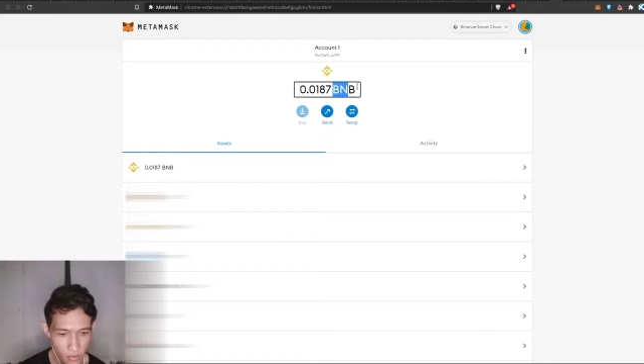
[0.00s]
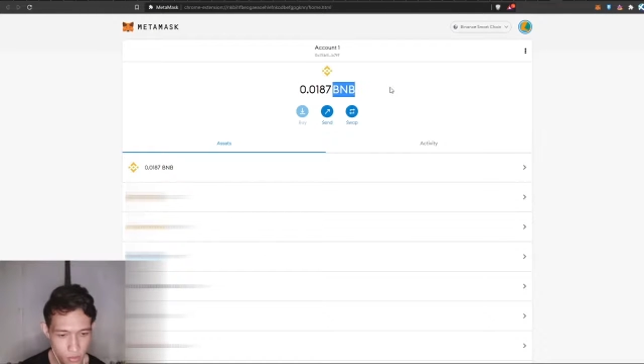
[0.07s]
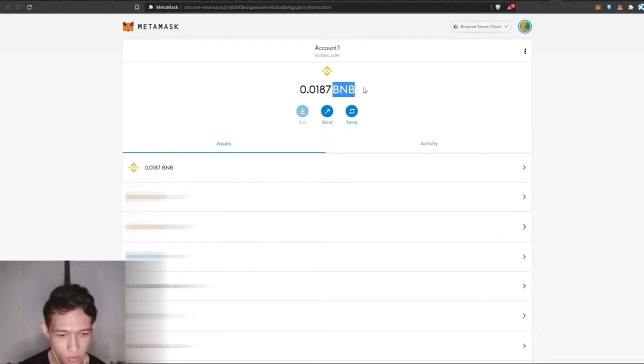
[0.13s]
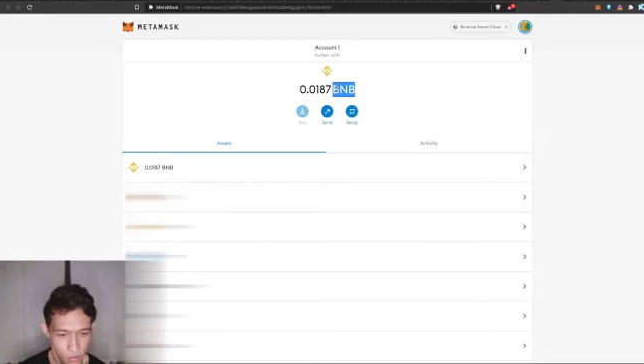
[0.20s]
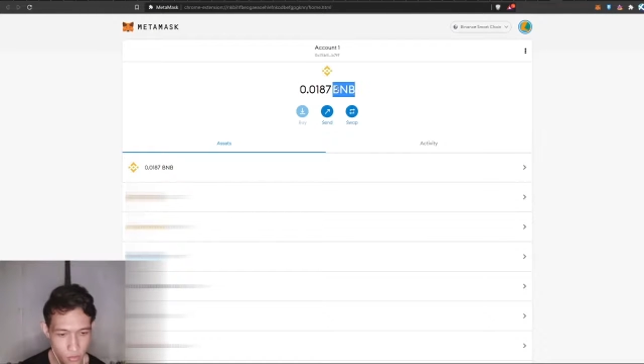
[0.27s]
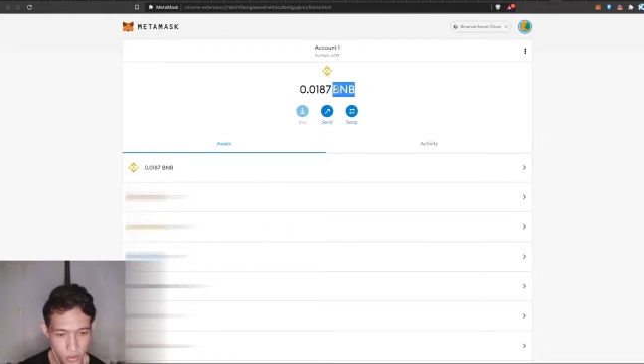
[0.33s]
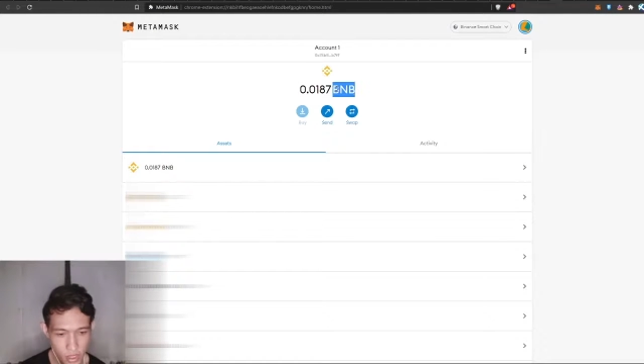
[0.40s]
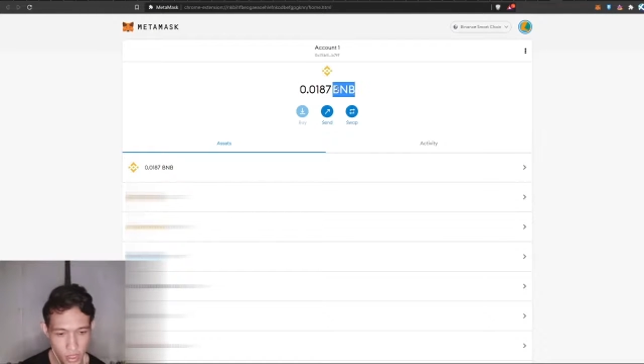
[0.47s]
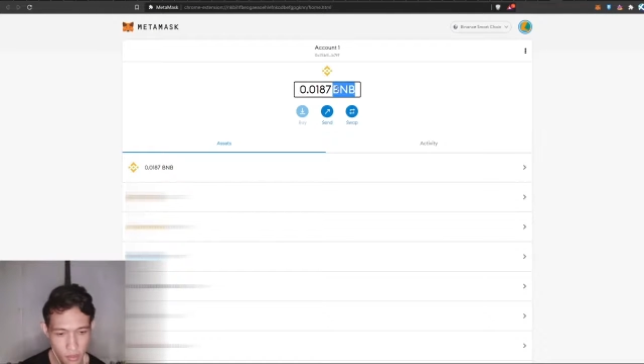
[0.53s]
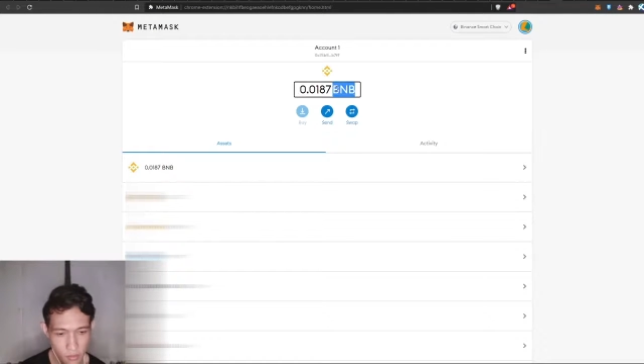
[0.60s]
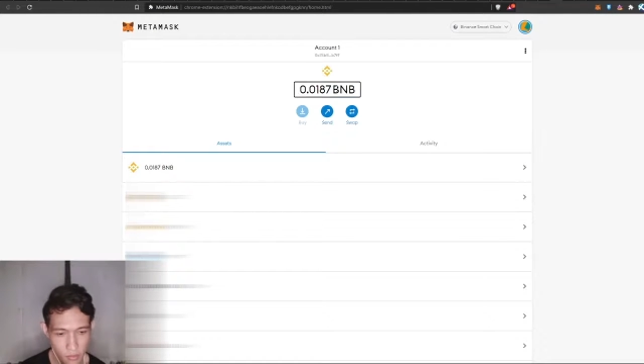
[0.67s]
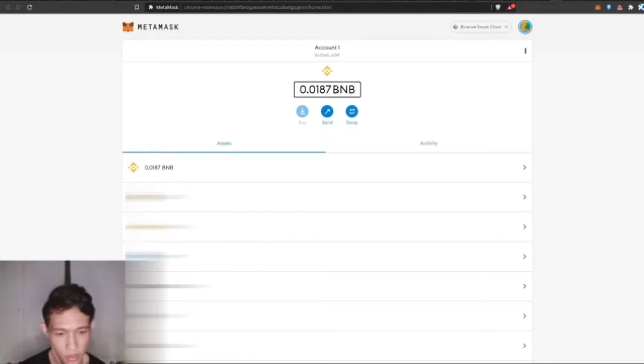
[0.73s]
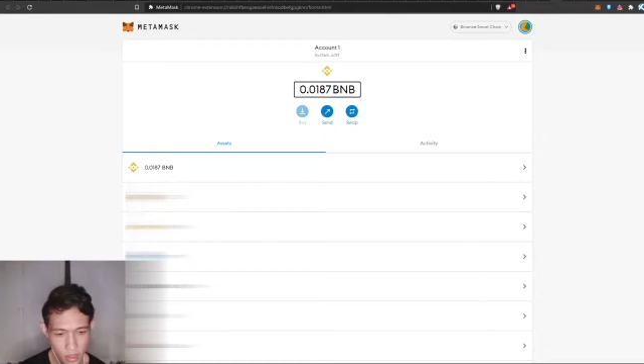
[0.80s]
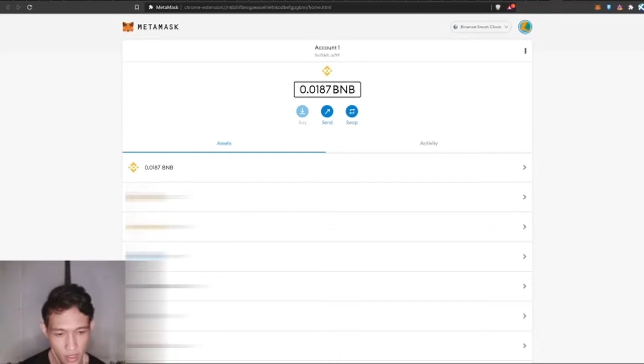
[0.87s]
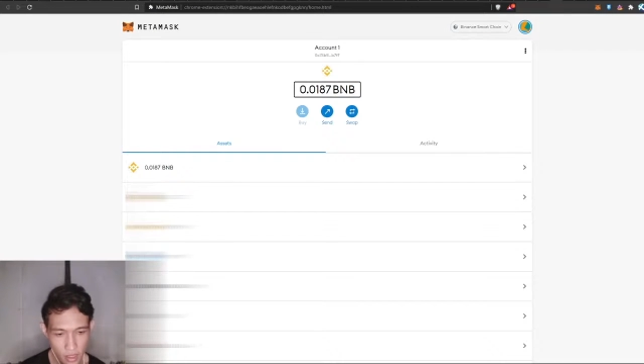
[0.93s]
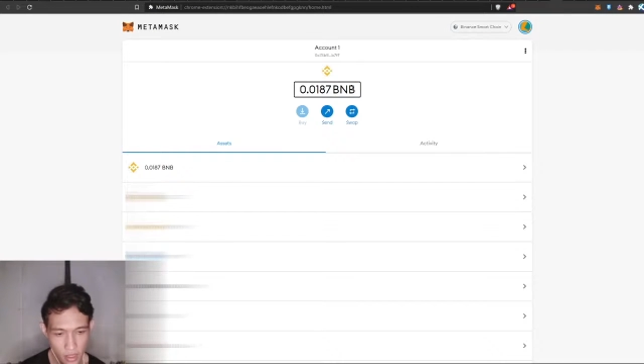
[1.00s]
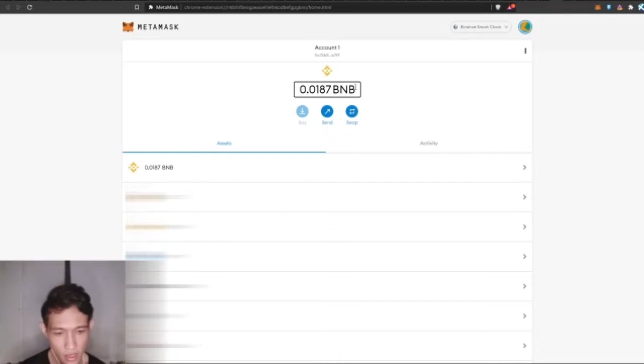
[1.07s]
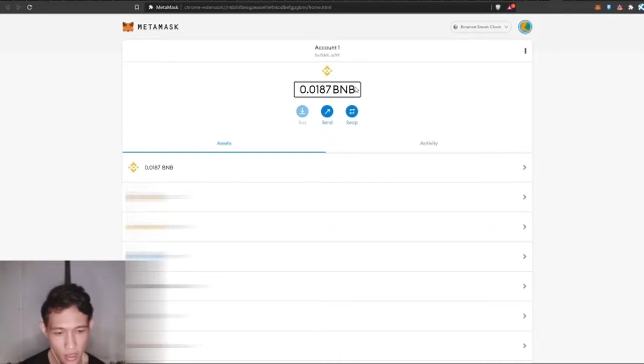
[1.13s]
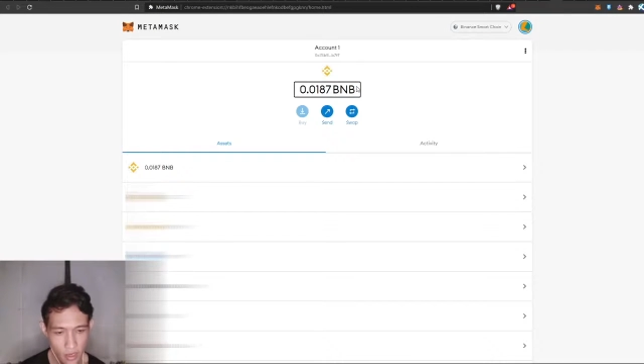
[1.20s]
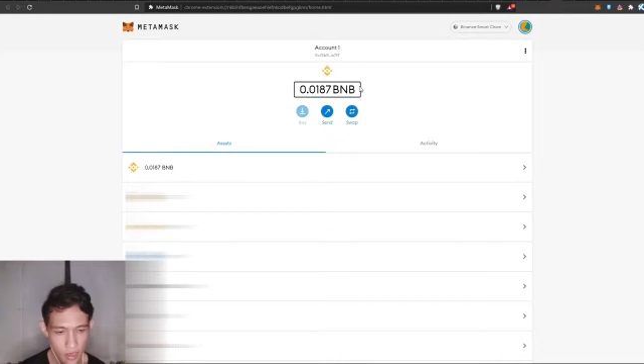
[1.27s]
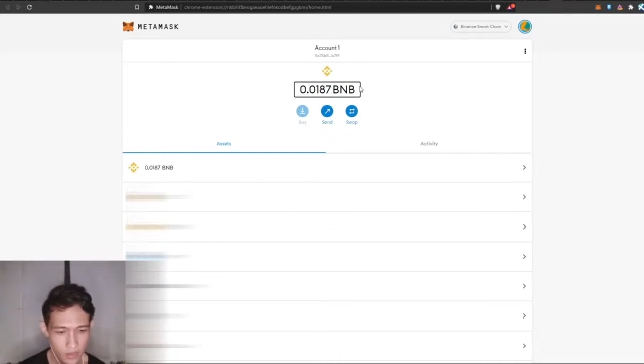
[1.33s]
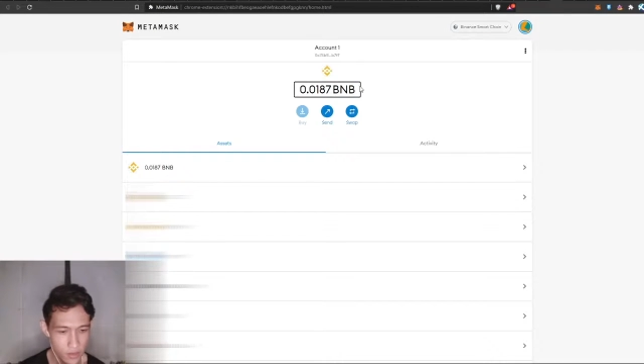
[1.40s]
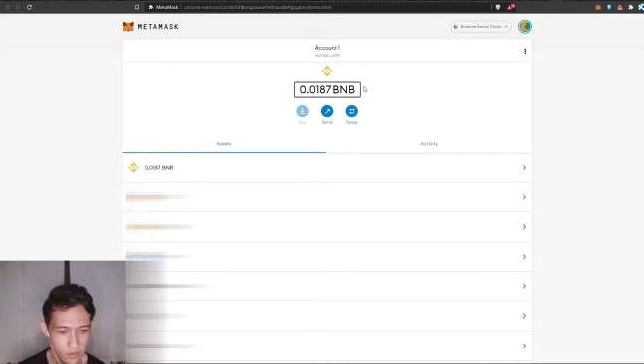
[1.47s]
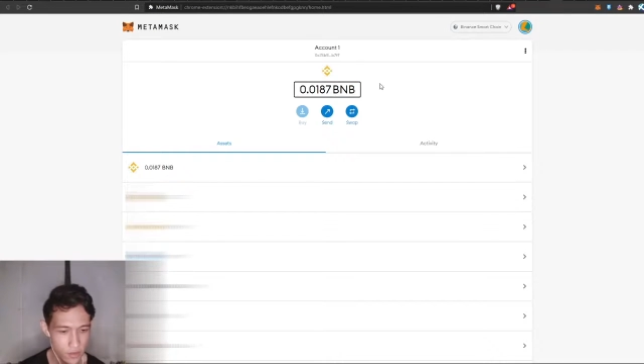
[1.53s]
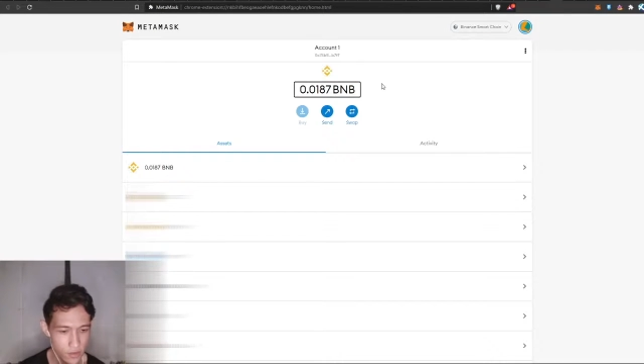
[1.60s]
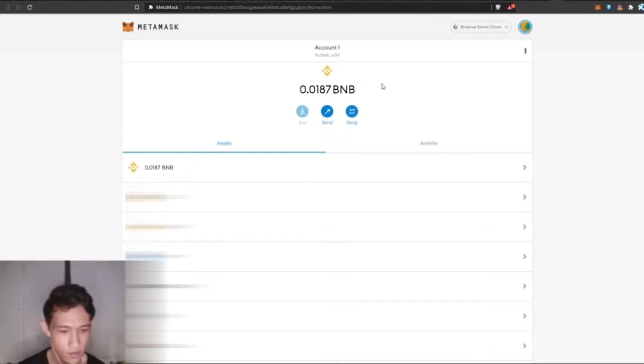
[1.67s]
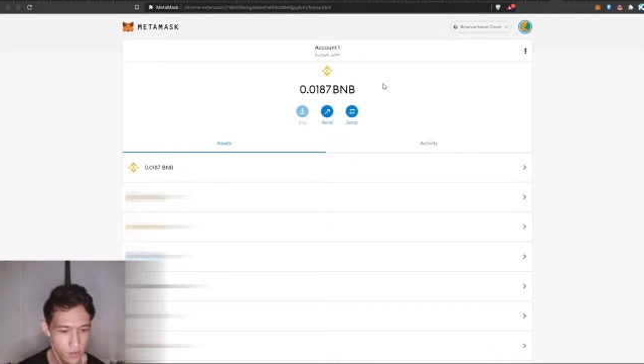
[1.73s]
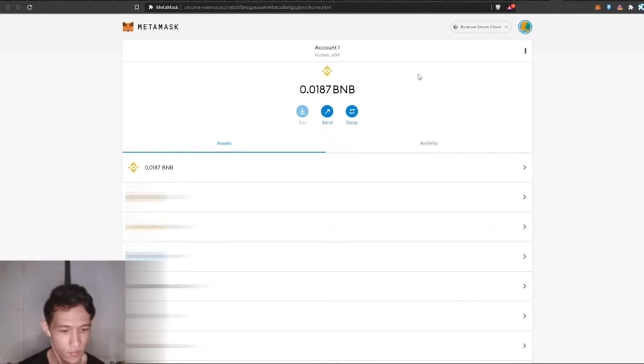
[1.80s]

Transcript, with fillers: yung BNB na nilagay nyo.